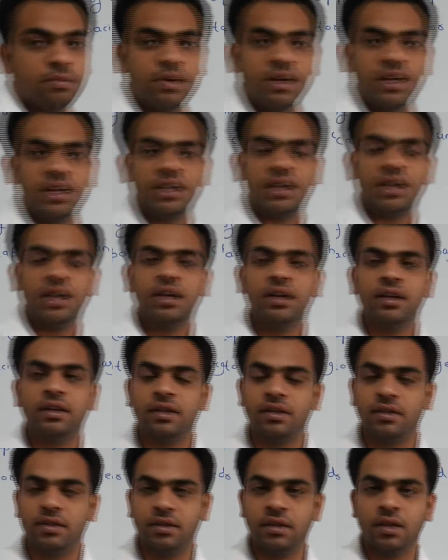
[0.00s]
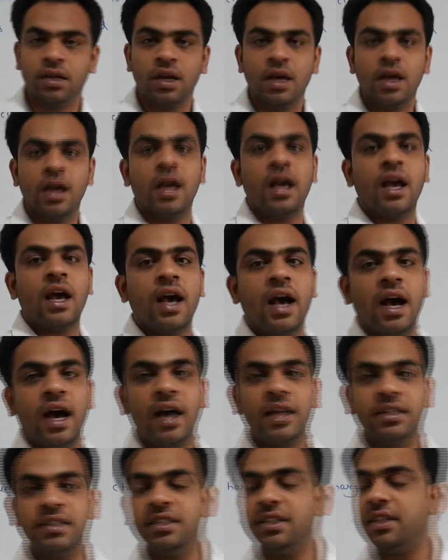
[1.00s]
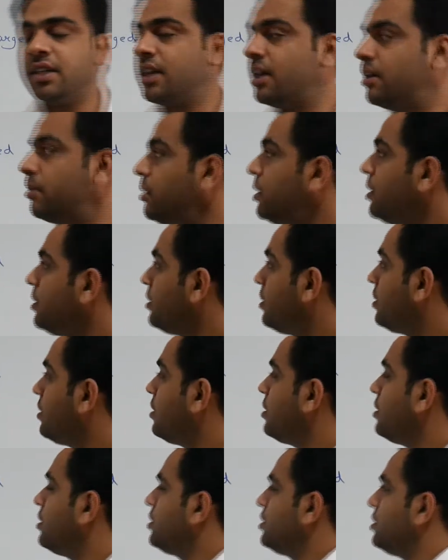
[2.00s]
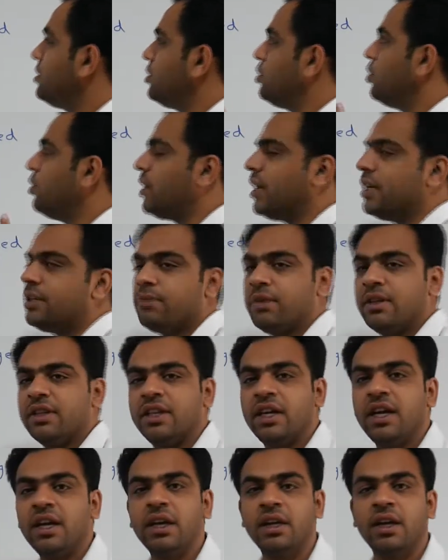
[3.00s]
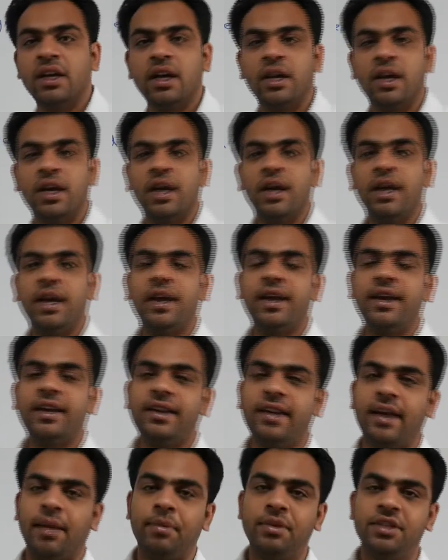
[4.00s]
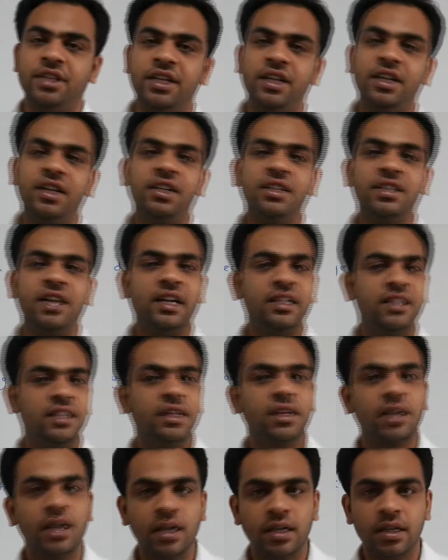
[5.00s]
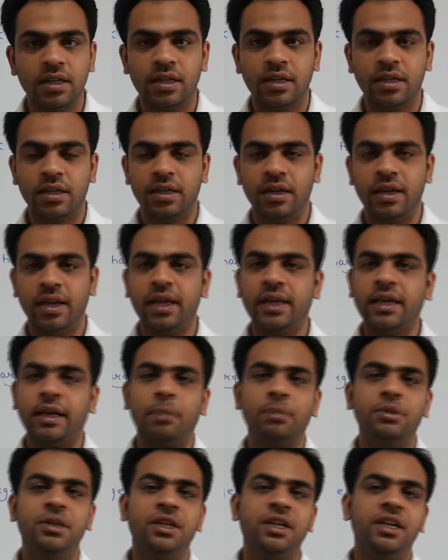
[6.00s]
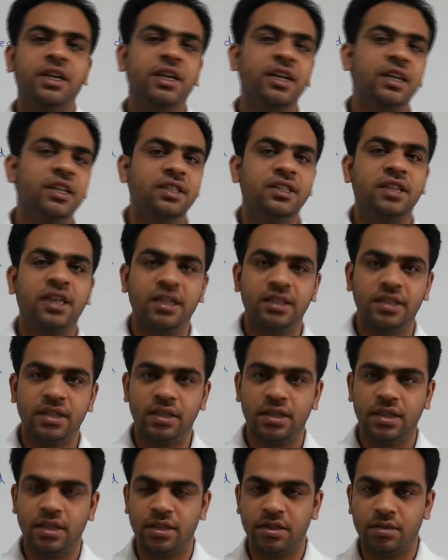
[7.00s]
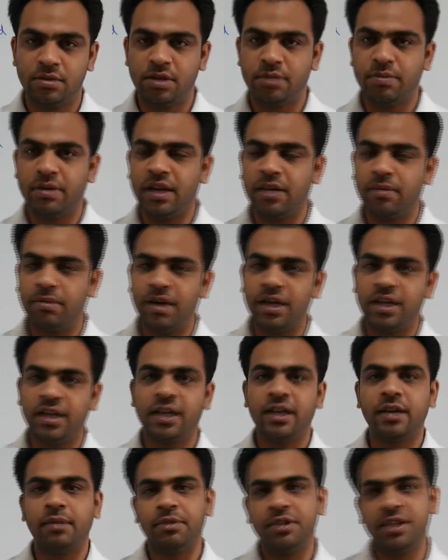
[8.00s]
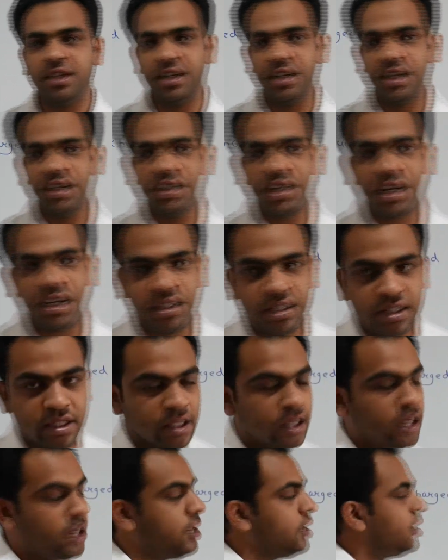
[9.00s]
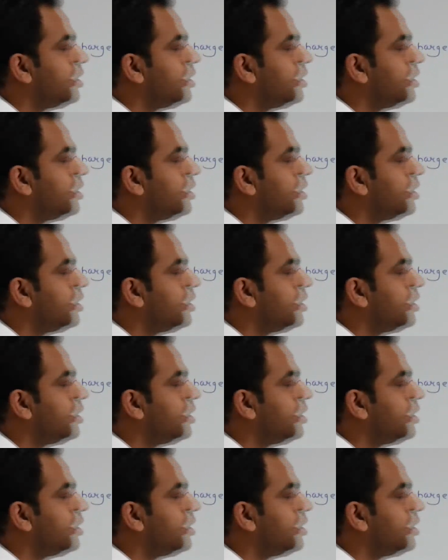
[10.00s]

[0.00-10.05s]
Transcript: पढ़ने जा रहे हैं आरसी सर्किट में दो केस बनते हैं एक कैपेसिटर की चार्जिंग का एक कैपेसिटर की डिस्चार्जिंग का सबसे पहले पढ़ेंगे कैपेसिटर की चार्जिंग का